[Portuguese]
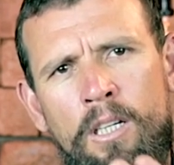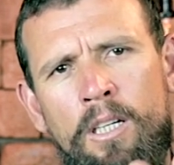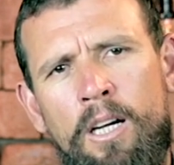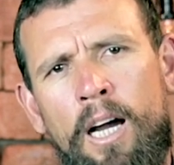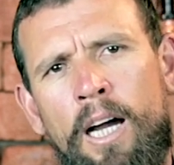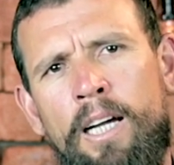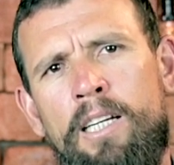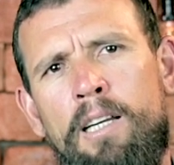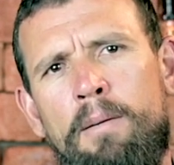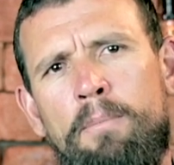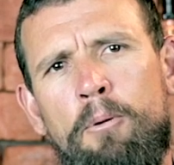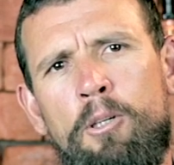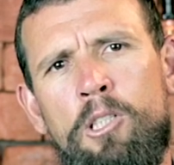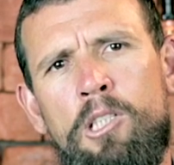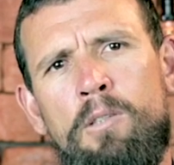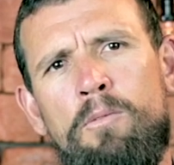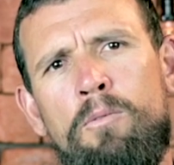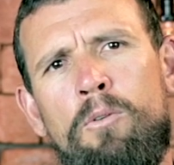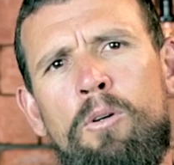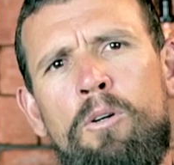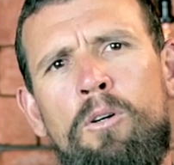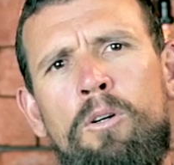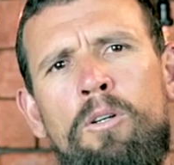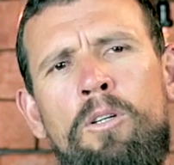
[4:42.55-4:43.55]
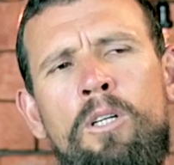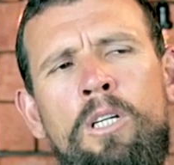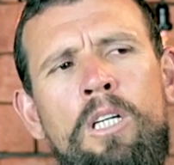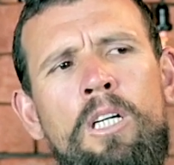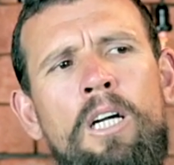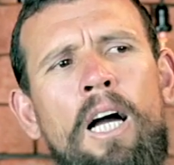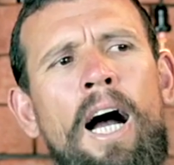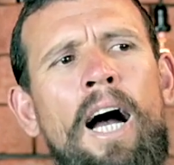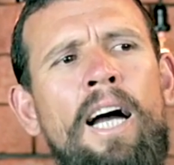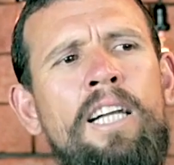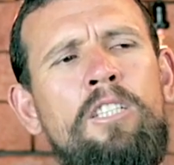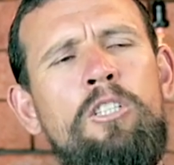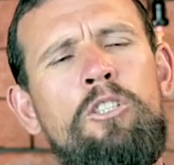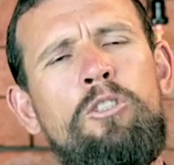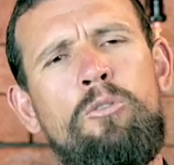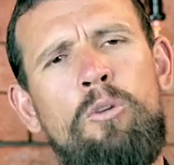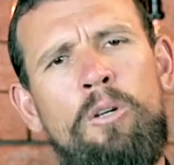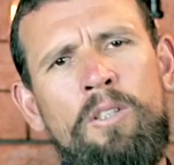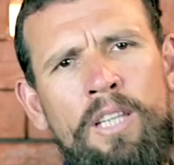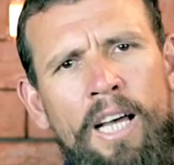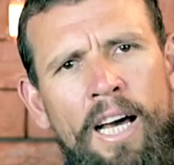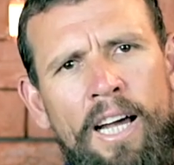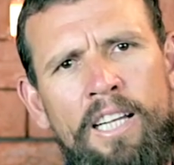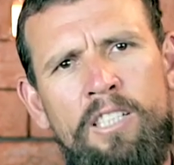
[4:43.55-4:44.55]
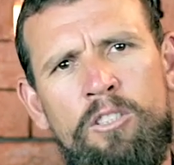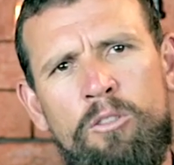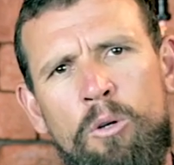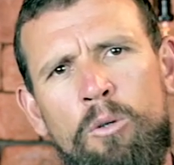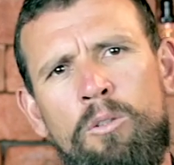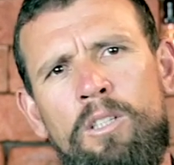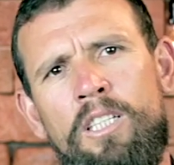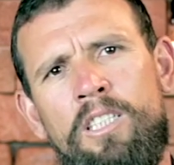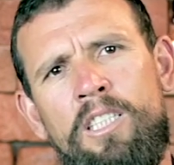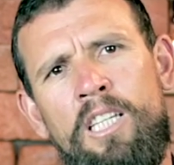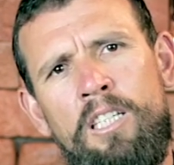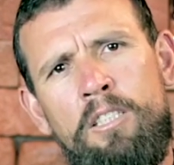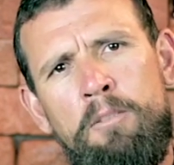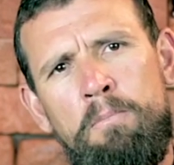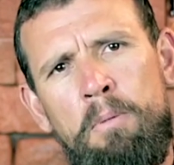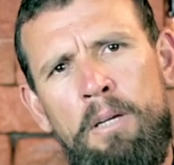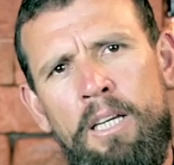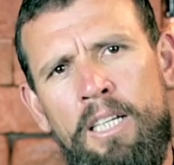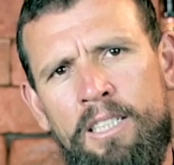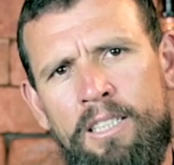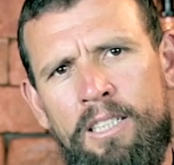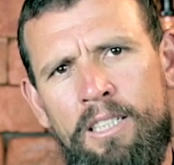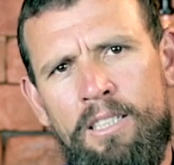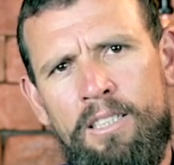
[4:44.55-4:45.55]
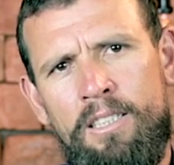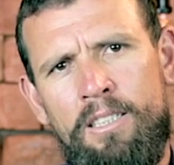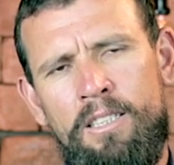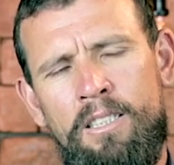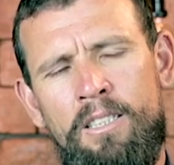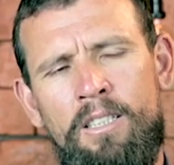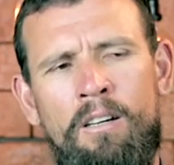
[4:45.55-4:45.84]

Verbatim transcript: Aí depois eu vou adicionar as outras despesas.